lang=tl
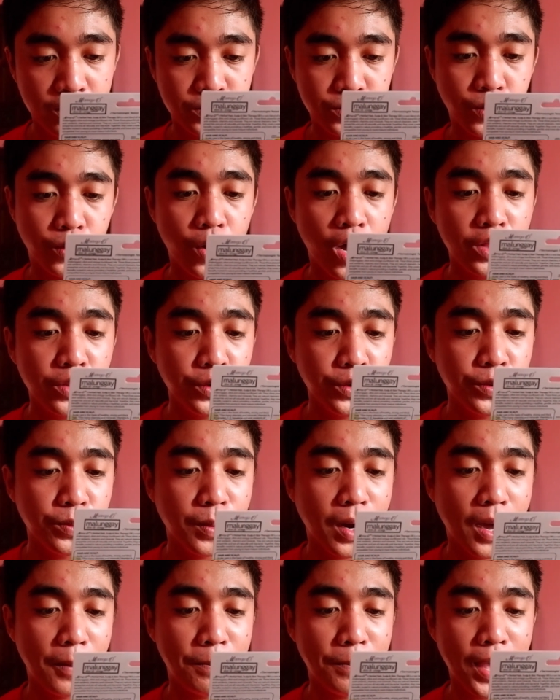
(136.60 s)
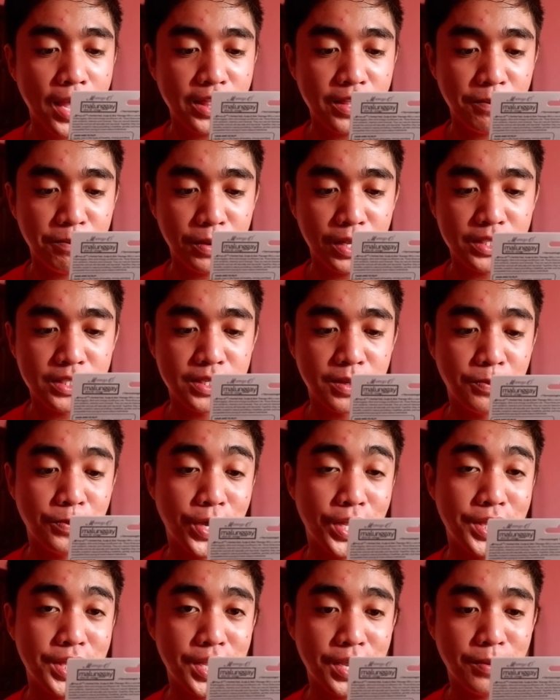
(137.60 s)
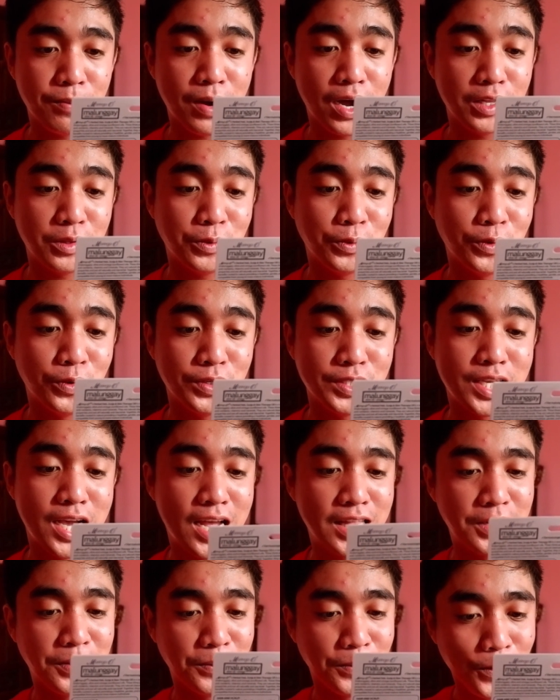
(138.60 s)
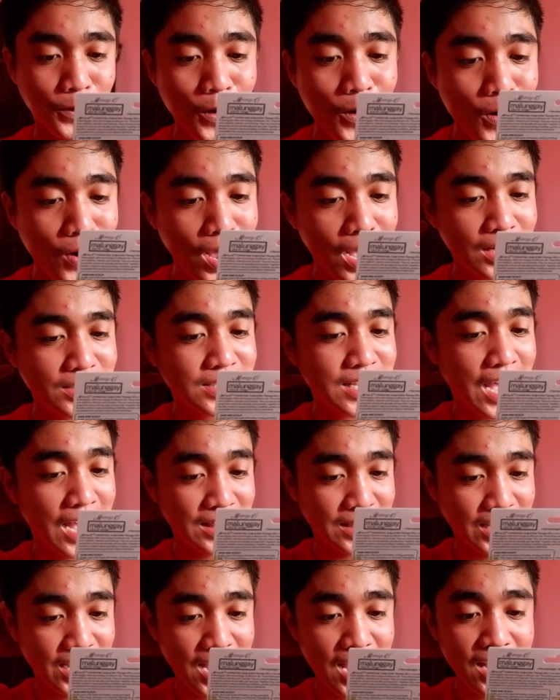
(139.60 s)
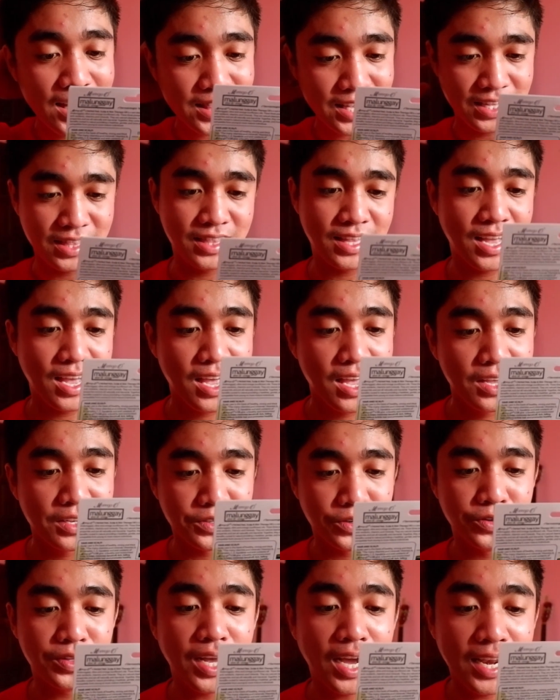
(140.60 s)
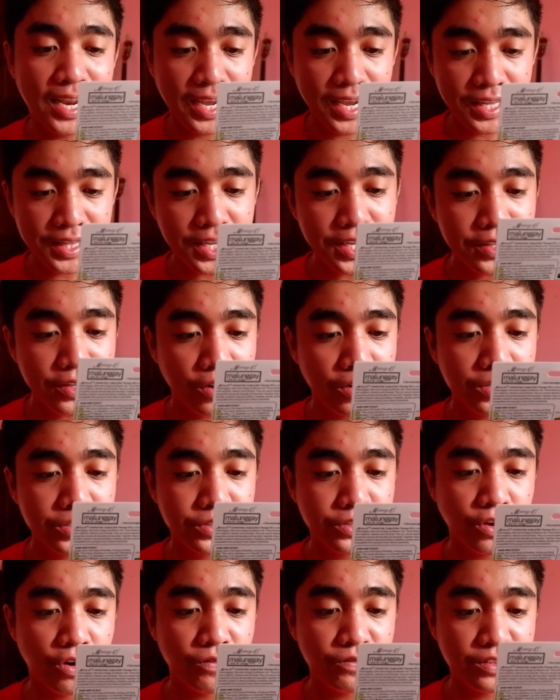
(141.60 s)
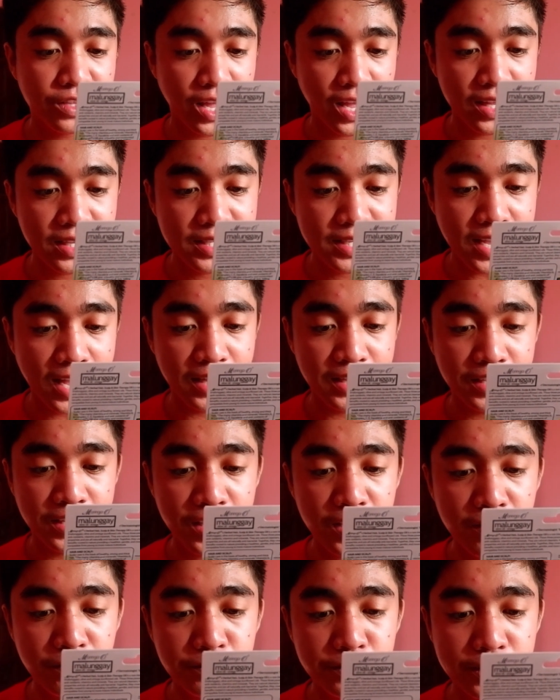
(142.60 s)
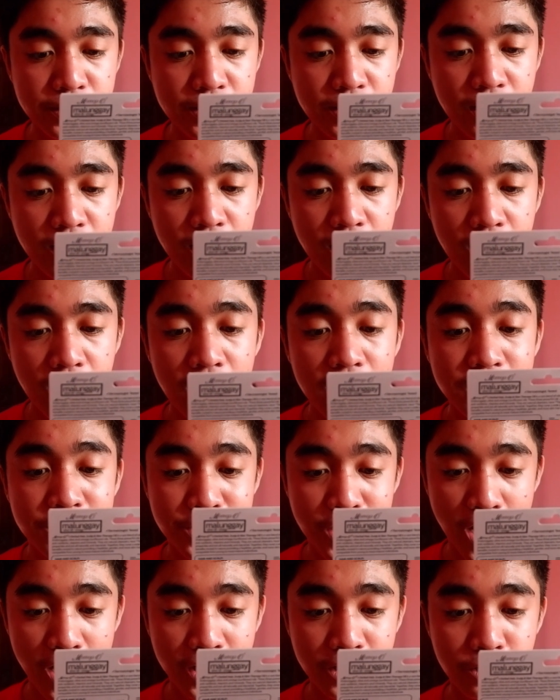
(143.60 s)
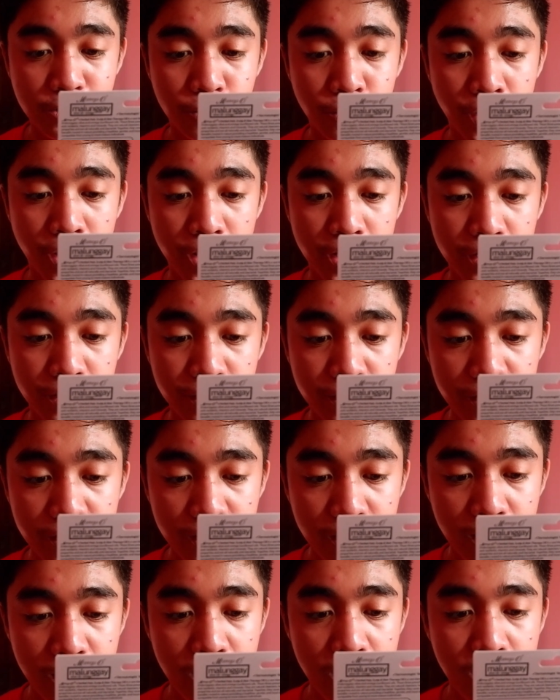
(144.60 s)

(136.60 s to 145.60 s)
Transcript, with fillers: So ano yung mga benefits na pwedeng makatulong sa ating buhok at sa ating anit? So nakalagay dito, softens and gives shine to hair,